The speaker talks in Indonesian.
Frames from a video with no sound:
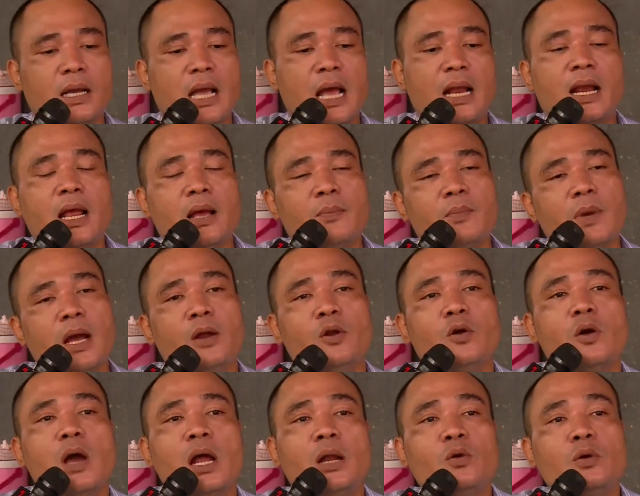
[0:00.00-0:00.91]
Karena
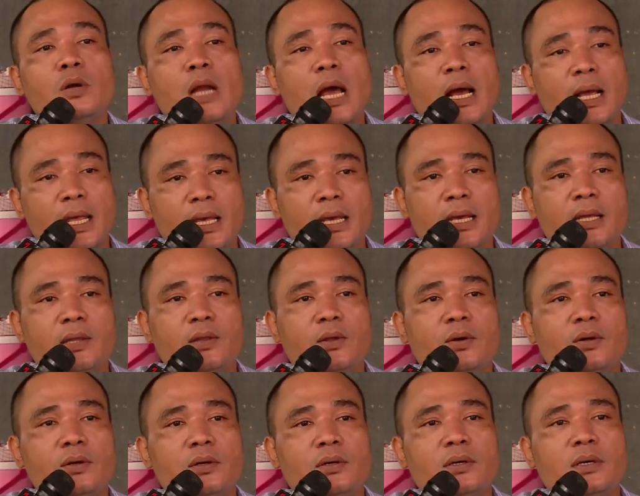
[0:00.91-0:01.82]
mengandung-andung daging
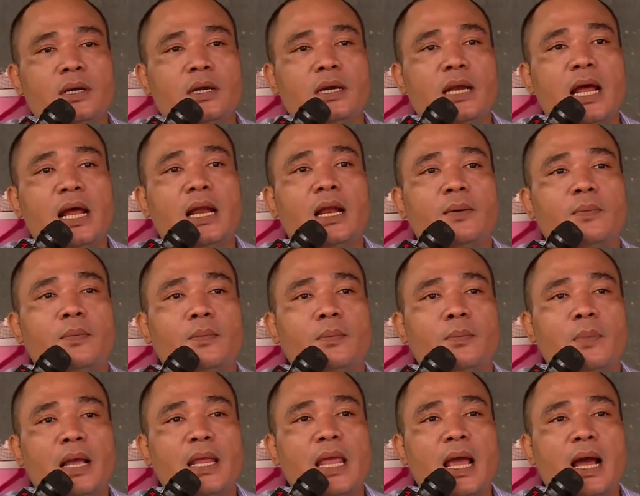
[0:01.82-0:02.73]
itu dan
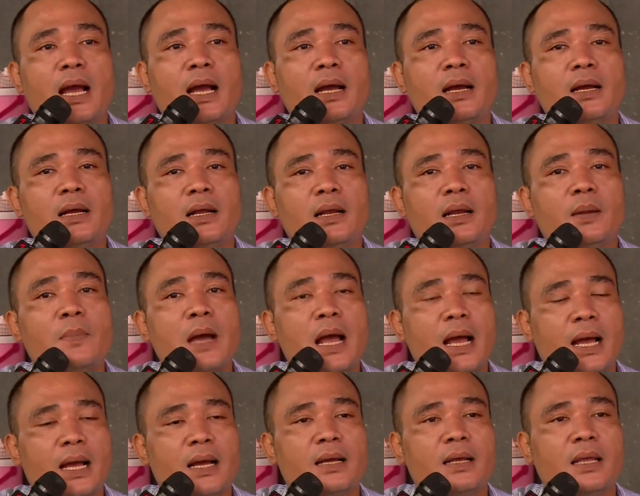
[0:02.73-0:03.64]
banyak
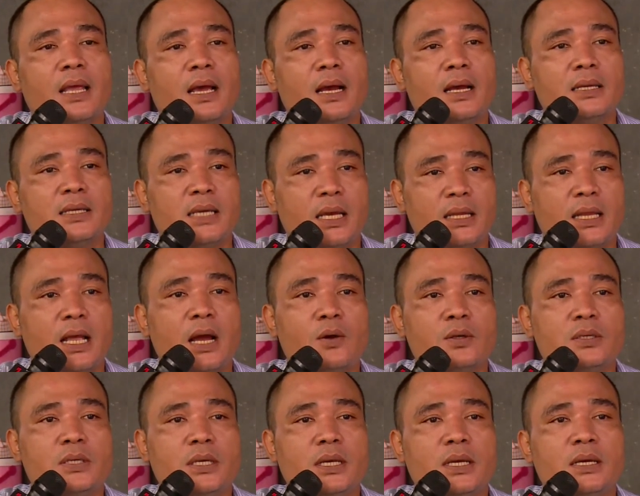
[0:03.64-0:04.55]
lemak yang saya
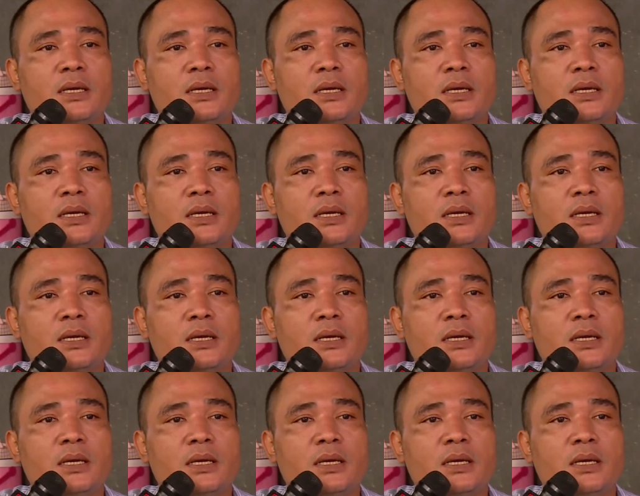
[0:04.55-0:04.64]
tahu sih.